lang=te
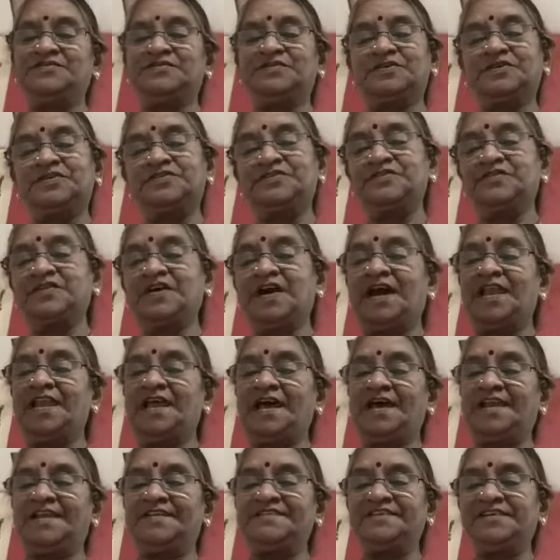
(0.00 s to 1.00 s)
సుఖదుఖాల
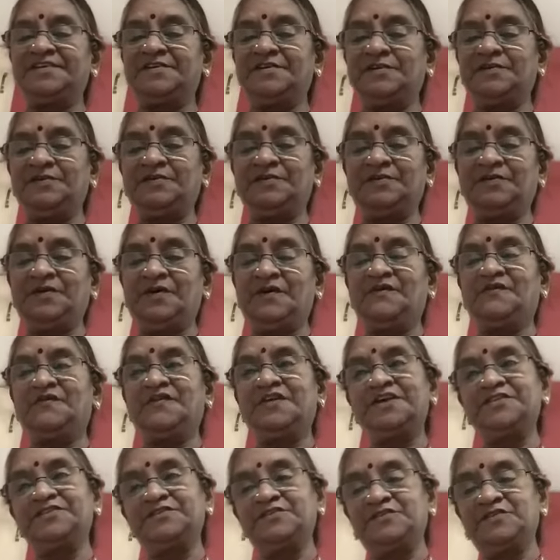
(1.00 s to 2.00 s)
అలజడులు
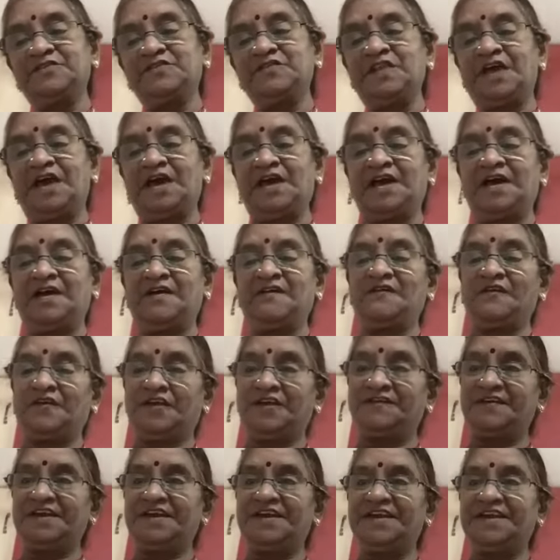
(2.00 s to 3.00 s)
ఒడిదుడుకుల
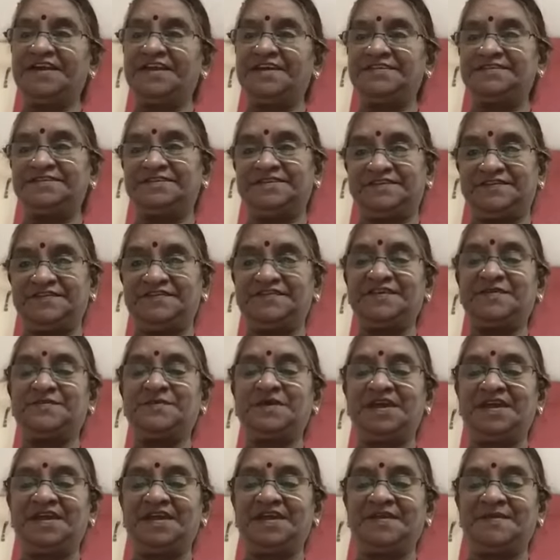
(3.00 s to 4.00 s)
ఒరబడి
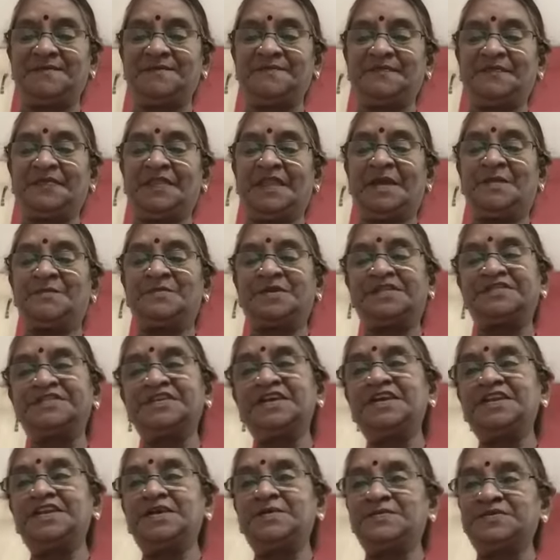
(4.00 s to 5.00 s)
జీవితమే
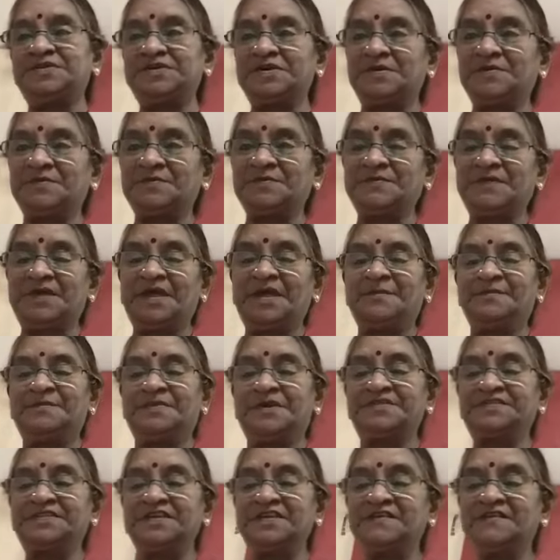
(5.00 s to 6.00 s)
ప్రతి నిమిషం
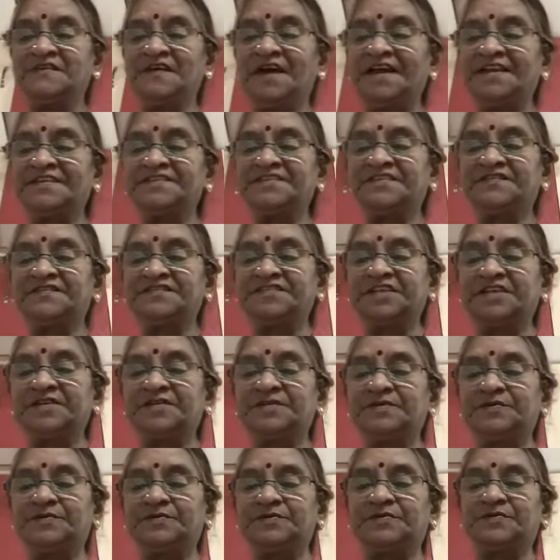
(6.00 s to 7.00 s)
ప్రతి వారి
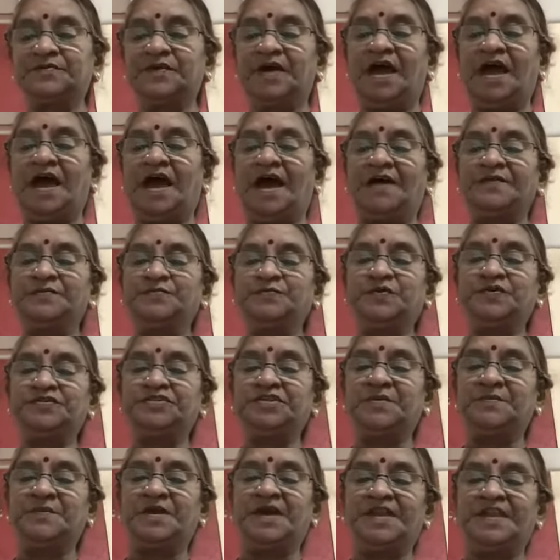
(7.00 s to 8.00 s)
జీవితంలోనూ
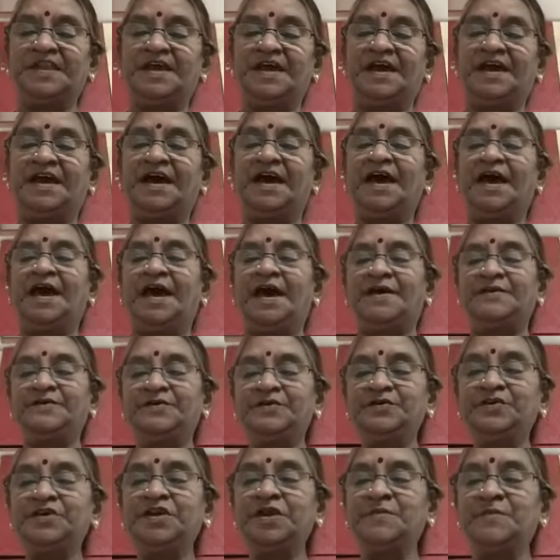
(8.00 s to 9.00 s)
అద్భుతమైన
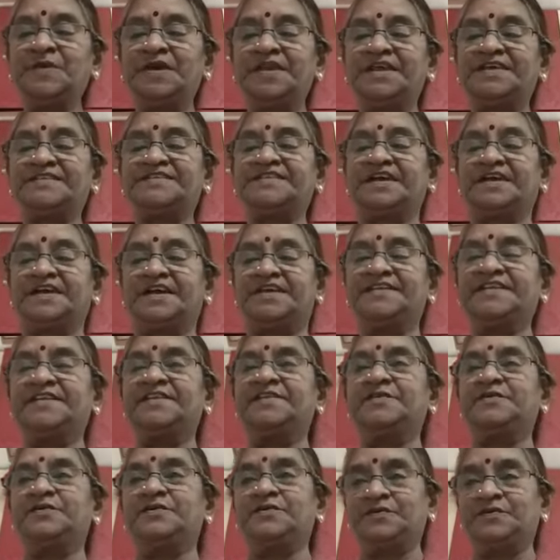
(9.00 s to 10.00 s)
అనూహ్యమైన
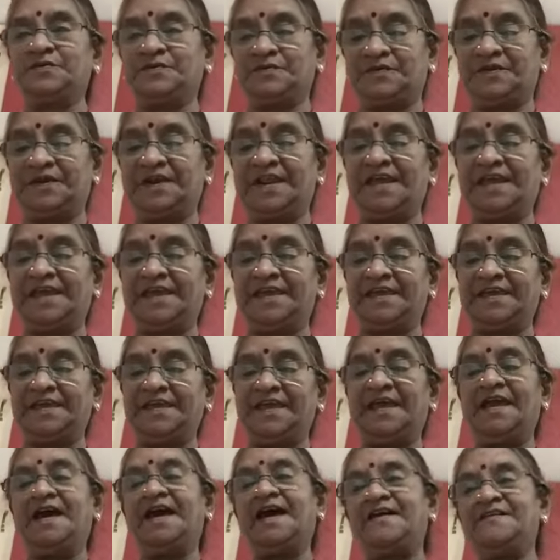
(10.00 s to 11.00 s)
సంఘటనలు ఉంటాయి
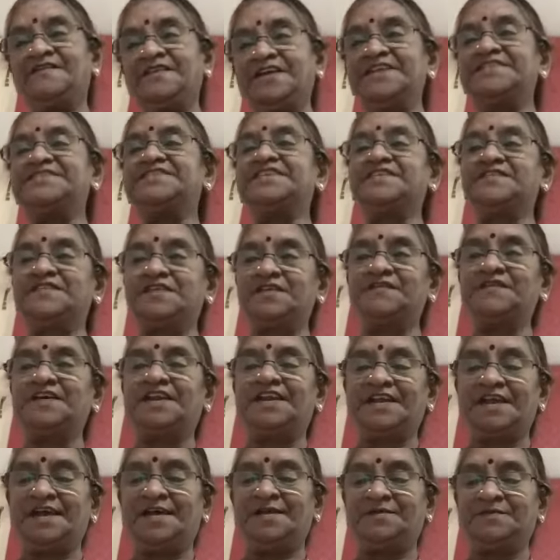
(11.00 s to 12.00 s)
అవే జీవన
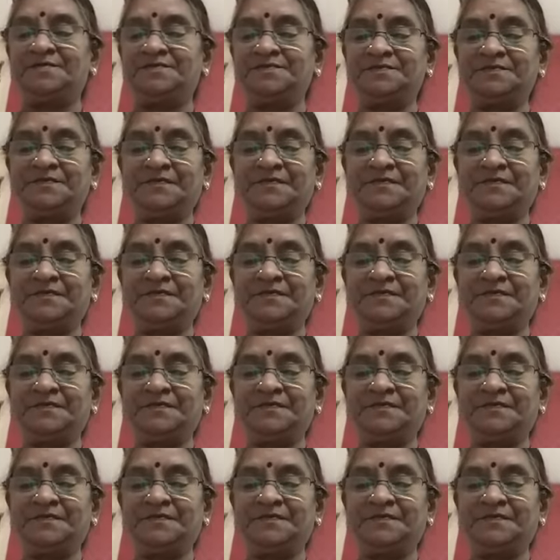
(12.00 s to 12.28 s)
వలయాలు